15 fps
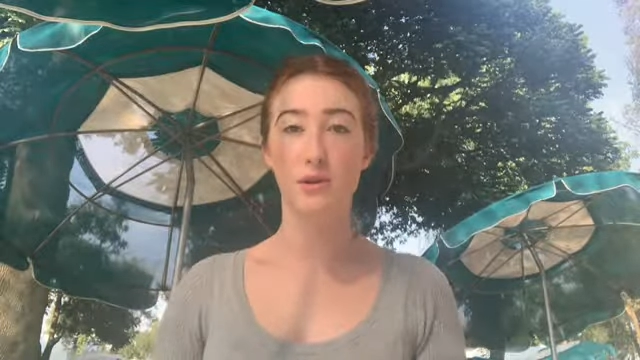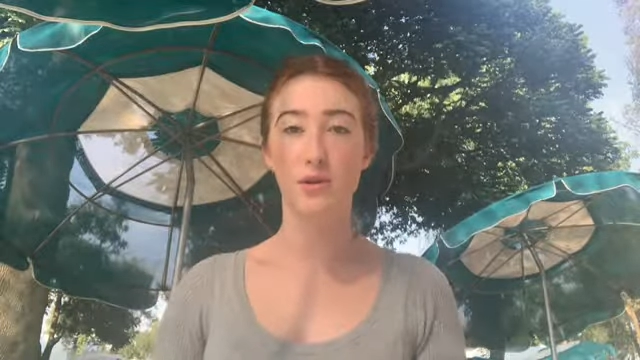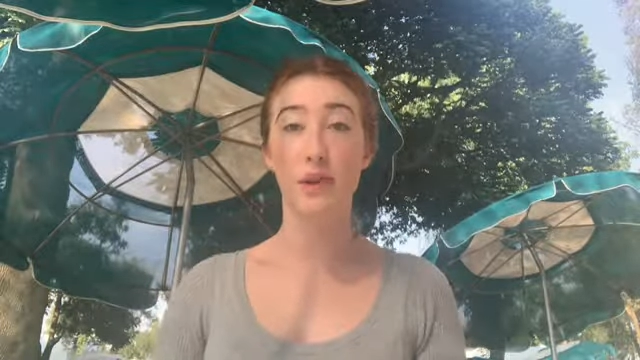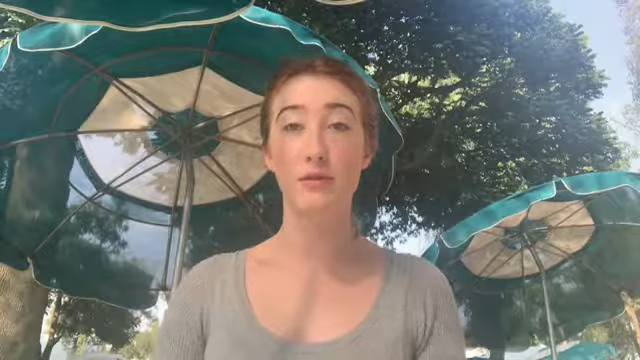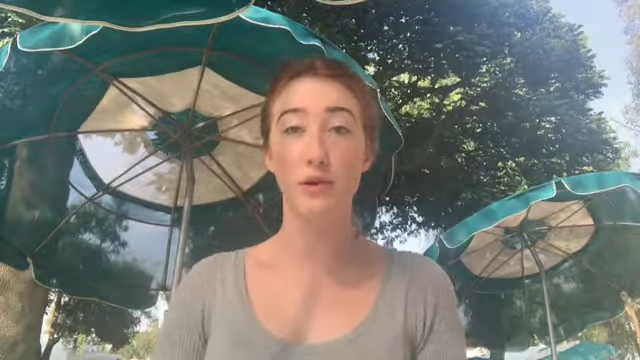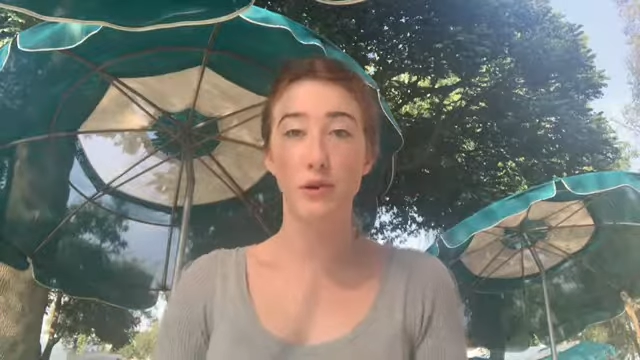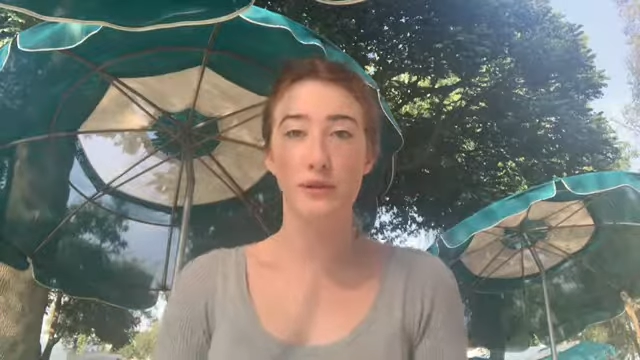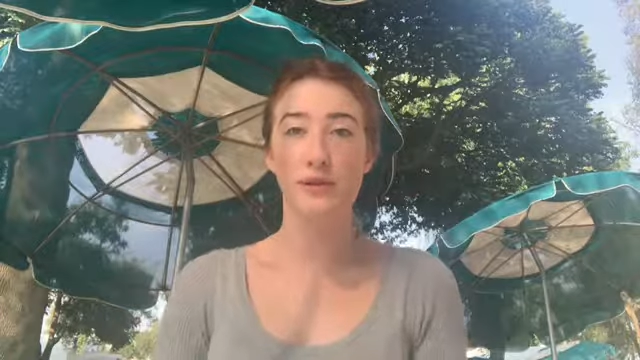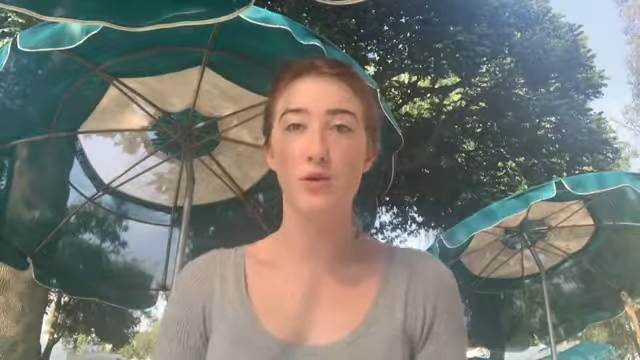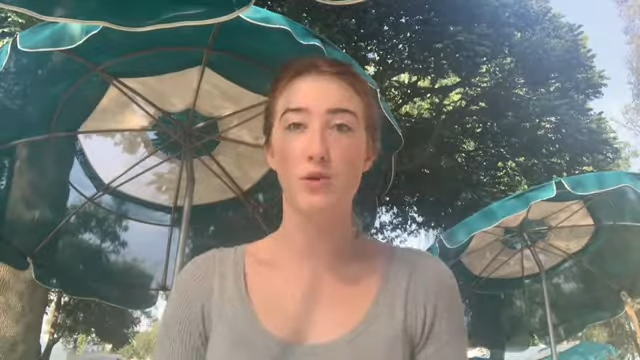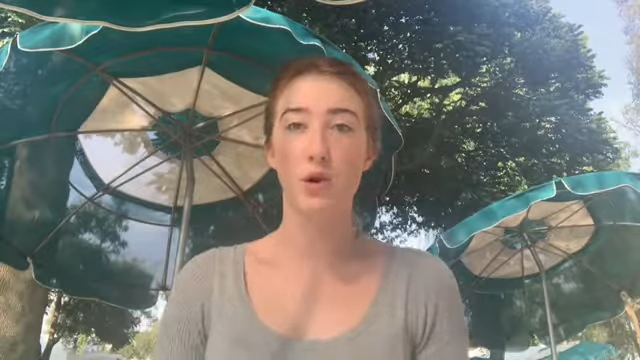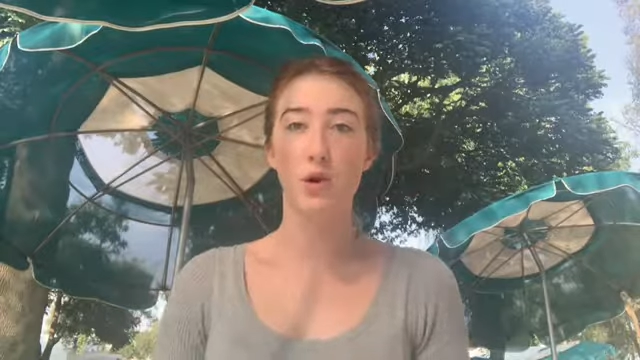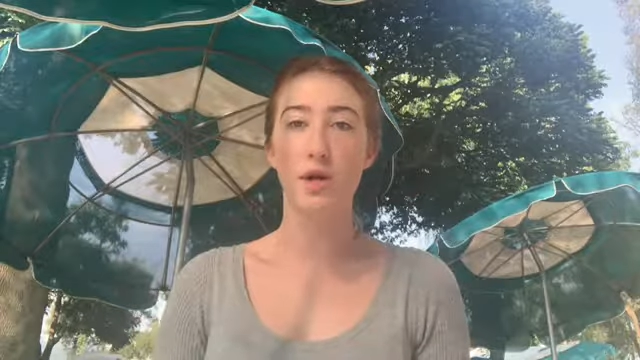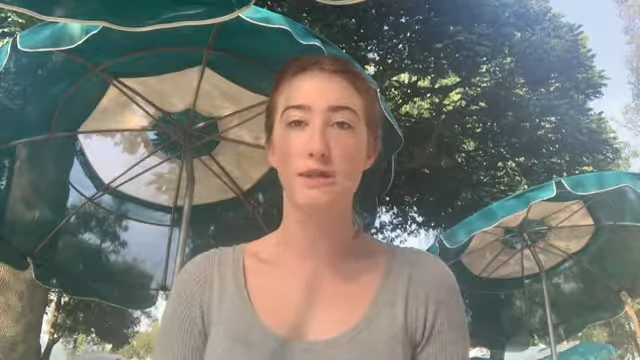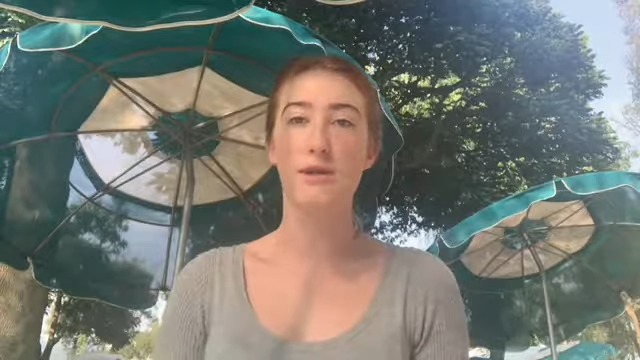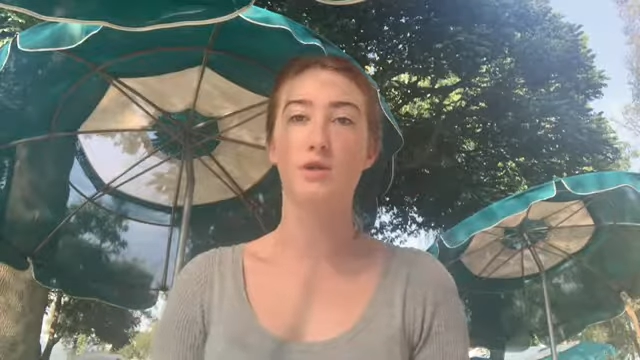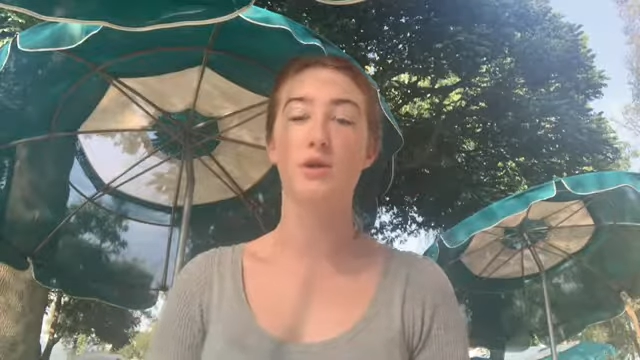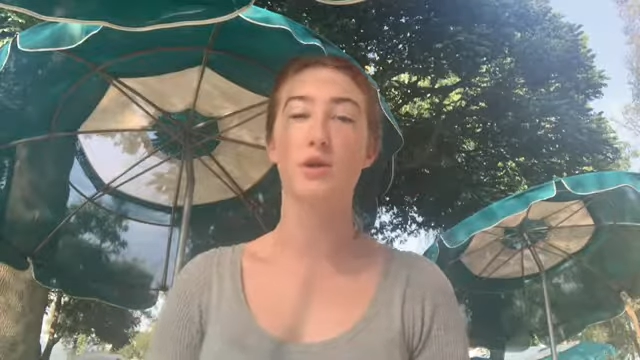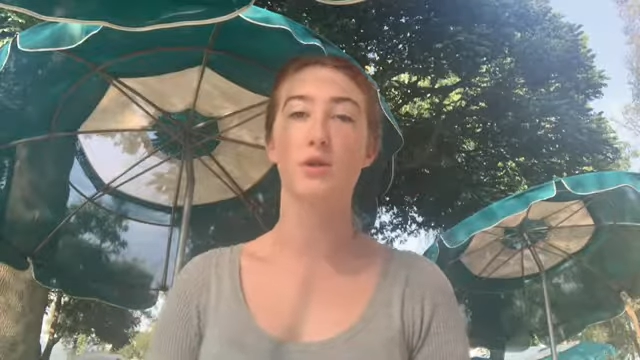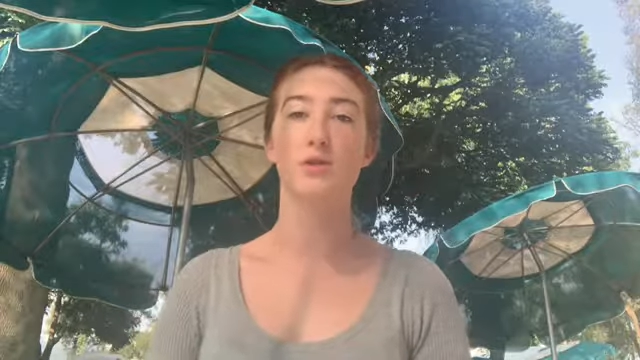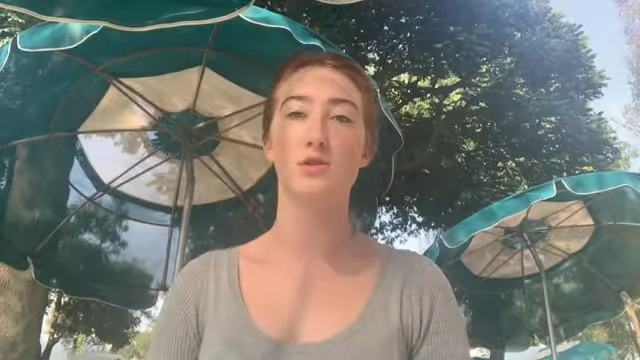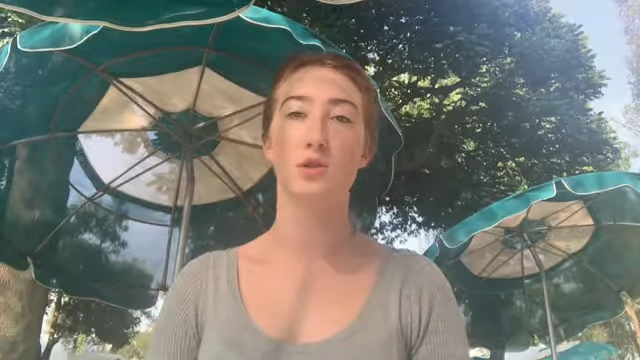dentro de estas colonias en
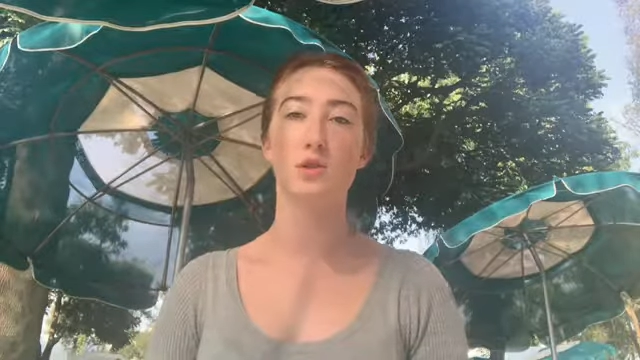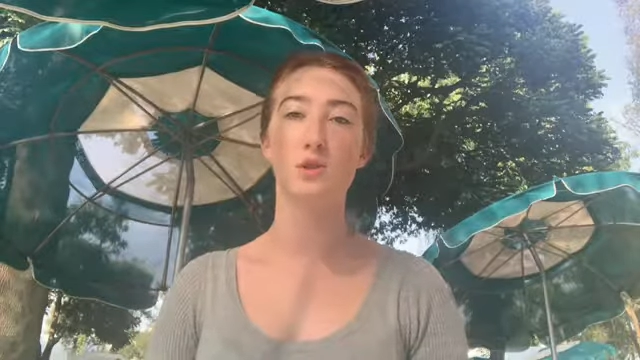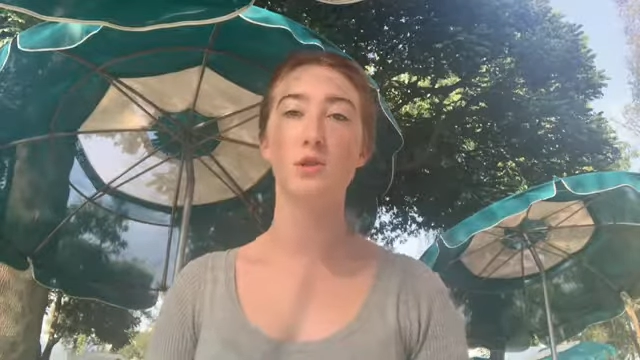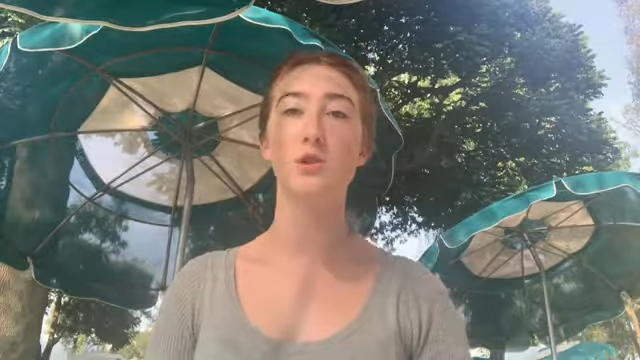donde nosotros